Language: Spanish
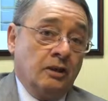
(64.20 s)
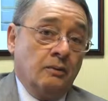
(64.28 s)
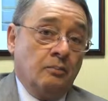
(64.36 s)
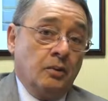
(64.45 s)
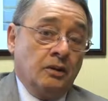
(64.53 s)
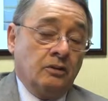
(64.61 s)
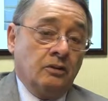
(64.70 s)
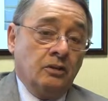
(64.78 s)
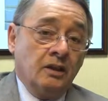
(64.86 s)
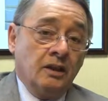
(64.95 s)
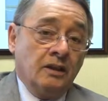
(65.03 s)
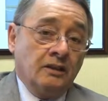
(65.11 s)
del impuesto,
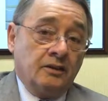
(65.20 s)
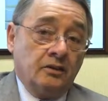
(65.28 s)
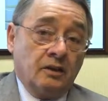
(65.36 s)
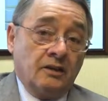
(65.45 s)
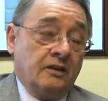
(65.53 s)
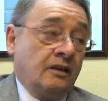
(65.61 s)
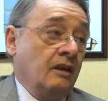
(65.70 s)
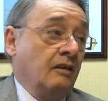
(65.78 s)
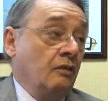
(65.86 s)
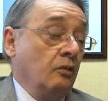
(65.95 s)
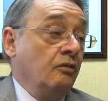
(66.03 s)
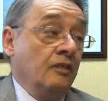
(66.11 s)
sino que sea el
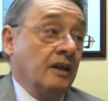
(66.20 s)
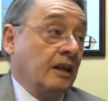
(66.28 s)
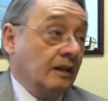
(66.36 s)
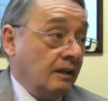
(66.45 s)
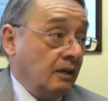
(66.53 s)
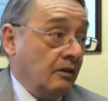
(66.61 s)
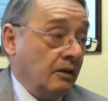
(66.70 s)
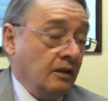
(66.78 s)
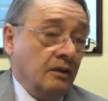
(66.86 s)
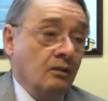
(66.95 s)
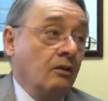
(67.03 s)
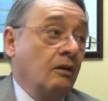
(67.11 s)
avalúo fiscal de la
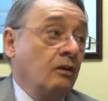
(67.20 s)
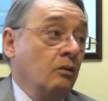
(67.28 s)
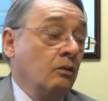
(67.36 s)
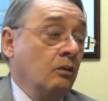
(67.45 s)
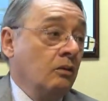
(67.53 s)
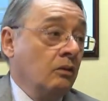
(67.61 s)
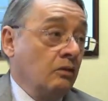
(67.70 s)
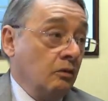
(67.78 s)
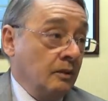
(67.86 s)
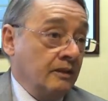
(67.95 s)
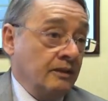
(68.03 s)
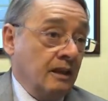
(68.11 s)
vivienda y no el avalúo
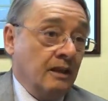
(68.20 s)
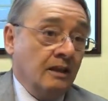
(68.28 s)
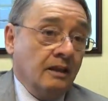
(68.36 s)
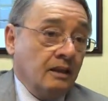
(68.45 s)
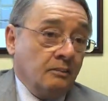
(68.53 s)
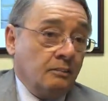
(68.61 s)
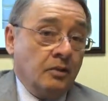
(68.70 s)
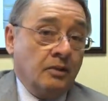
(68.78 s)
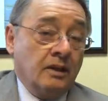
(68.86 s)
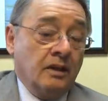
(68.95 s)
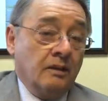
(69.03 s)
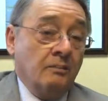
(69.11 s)
comercial.
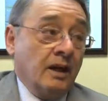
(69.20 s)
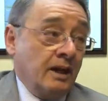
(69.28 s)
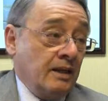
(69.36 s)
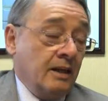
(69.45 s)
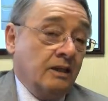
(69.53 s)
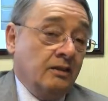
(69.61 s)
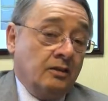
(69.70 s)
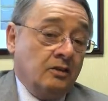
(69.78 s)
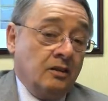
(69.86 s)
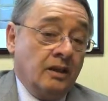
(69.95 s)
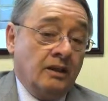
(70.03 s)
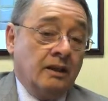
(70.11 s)
Porque en Magallanes, si
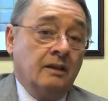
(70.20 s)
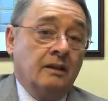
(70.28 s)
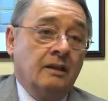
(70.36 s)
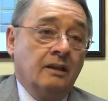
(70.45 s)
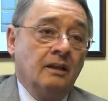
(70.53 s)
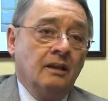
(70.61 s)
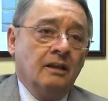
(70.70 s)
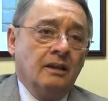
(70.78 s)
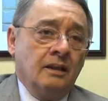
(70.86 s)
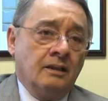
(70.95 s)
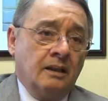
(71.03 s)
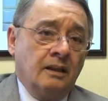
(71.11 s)
no, la gente
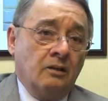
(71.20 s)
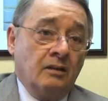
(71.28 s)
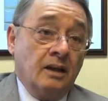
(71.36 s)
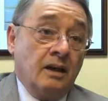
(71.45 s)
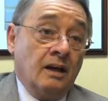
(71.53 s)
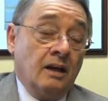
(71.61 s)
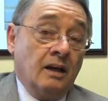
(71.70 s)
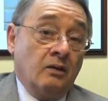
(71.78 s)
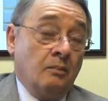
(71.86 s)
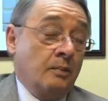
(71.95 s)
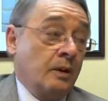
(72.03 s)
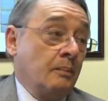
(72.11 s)
estaría obligada a
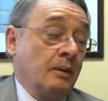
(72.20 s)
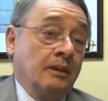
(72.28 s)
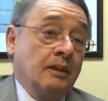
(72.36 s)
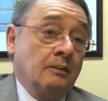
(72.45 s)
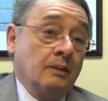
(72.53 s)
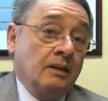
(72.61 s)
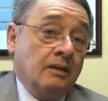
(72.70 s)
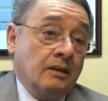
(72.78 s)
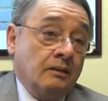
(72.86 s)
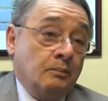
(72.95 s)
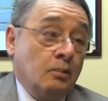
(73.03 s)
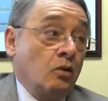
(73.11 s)
comprar
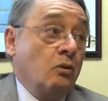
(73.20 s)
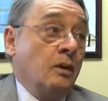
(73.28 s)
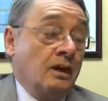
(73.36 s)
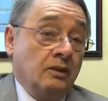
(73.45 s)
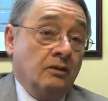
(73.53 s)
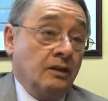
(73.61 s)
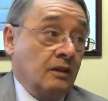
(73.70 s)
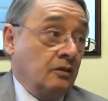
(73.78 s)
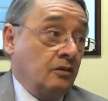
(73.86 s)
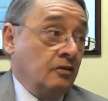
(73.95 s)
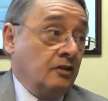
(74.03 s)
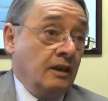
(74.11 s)
prácticamente un poco más que
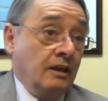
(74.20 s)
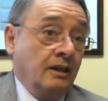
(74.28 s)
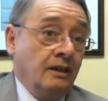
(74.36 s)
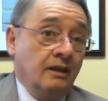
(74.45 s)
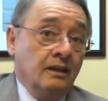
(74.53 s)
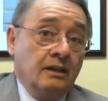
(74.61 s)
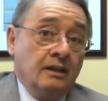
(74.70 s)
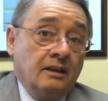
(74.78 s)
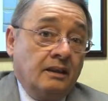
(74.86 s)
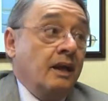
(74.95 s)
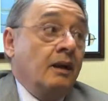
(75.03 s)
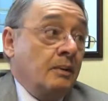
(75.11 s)
viviendas sociales
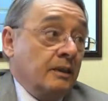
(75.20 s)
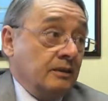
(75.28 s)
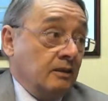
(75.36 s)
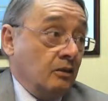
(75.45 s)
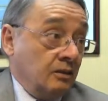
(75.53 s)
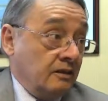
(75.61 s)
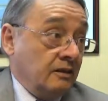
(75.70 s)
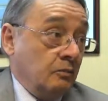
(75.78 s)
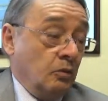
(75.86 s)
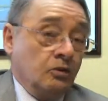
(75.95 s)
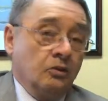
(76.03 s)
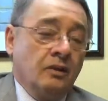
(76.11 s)
y nada más, con ese
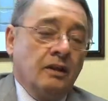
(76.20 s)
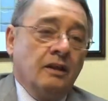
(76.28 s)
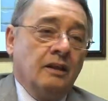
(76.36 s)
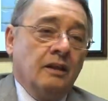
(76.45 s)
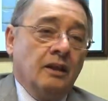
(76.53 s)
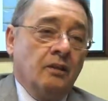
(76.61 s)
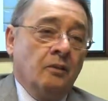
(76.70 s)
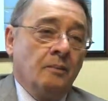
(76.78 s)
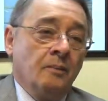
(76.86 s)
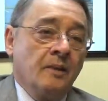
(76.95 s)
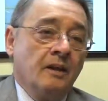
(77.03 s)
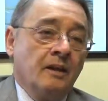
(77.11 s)
monto de dinero